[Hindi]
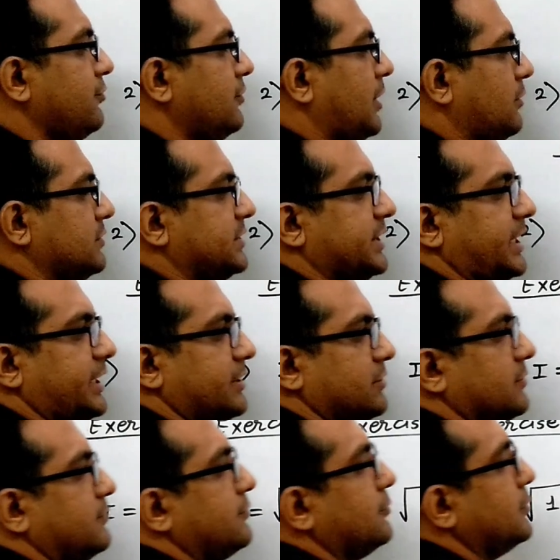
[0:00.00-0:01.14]
फोर आउटसाइड
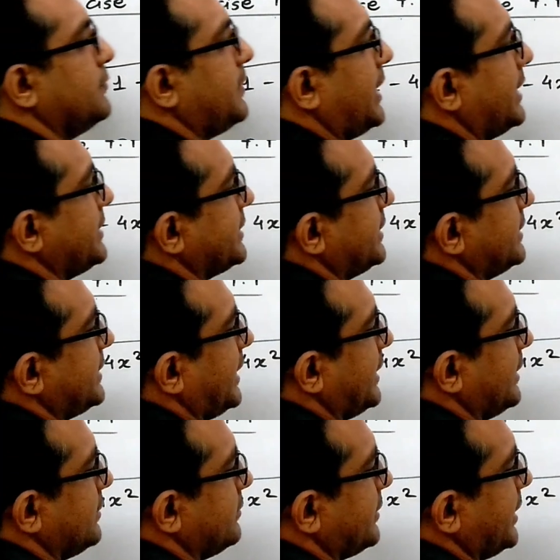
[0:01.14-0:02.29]
तो फोर बाहर चले
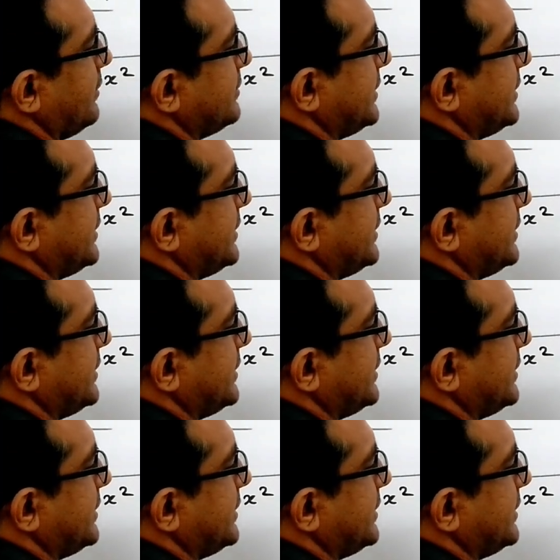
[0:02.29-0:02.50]
जाएगा तो क्या हो